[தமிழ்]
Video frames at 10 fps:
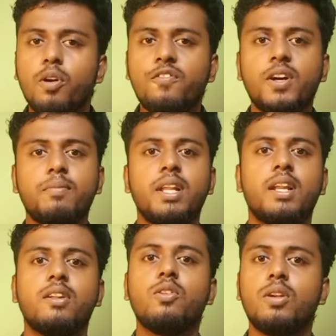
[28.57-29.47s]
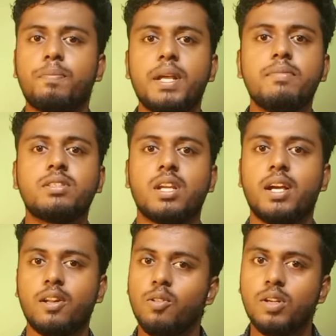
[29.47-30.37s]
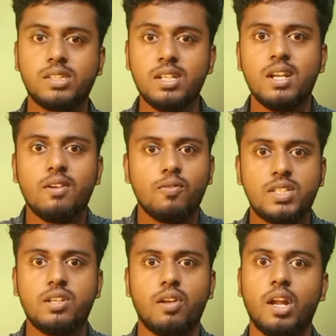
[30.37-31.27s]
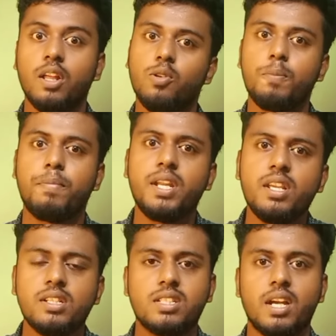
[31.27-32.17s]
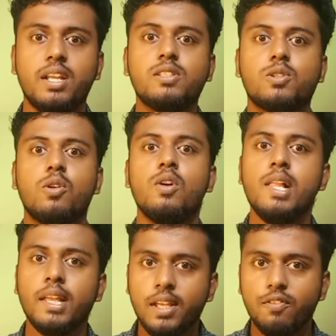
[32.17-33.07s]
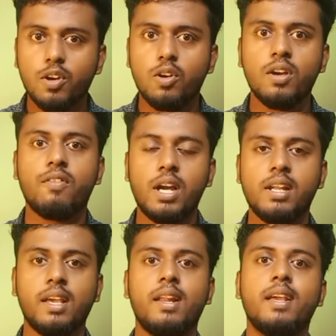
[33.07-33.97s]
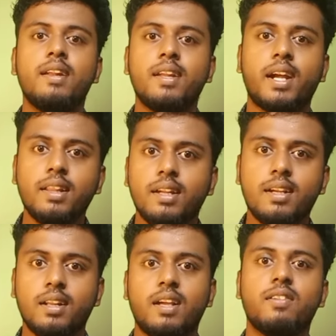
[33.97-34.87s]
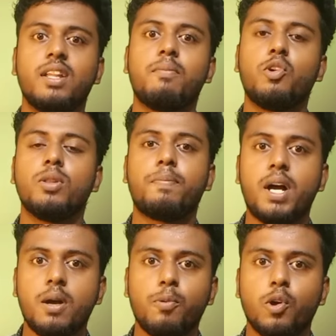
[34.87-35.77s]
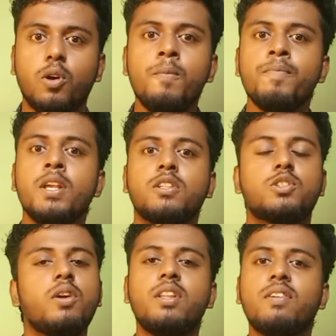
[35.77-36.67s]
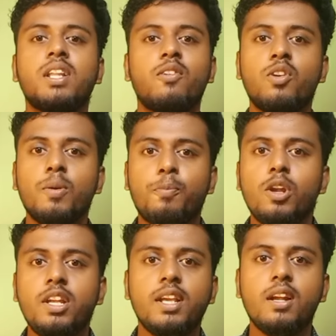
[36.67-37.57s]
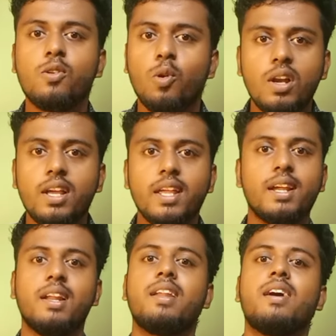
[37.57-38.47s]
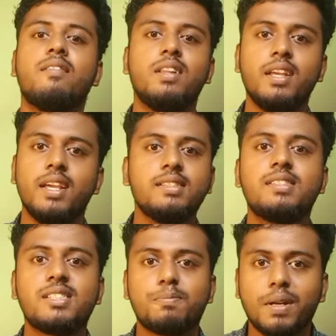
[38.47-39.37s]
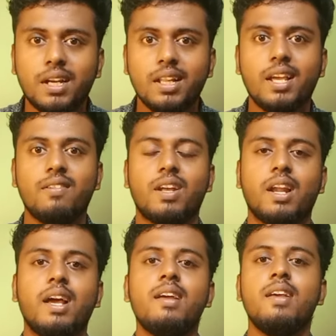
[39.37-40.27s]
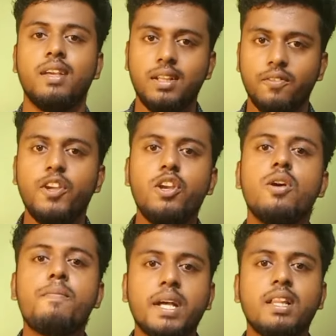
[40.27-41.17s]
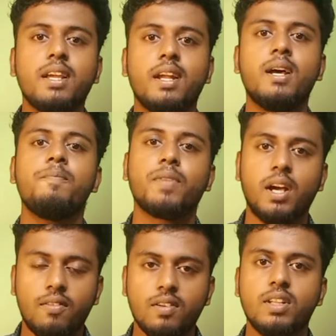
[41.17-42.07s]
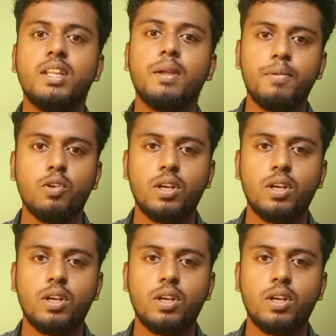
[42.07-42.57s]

போ ஃபேமிலியிலேருந்து ஒரு பிரைம் மினிஸ்டர் ஆகிற அப்படிங்கிறது ஒரு சின்ன விஷயம் இல்லை அது ஒரு பெரிய ஜேர்னி ஸோ இவரோட வாழ்க்கையில் என்ன நடந்திருக்குன்னு தான் வந்து நம்ம வந்து பார்க்க போகிறோம் ஸோ இது வந்து அவரோட பொலிட்டிக்கல் கொள்கைகளை நான் வந்து இங்கே இன்சிஸ்ட் பண்ணுறதுக்கே வரல இந்த வீடியோ பார்த்தீங்கன்னா அவர் வந்து எப்படி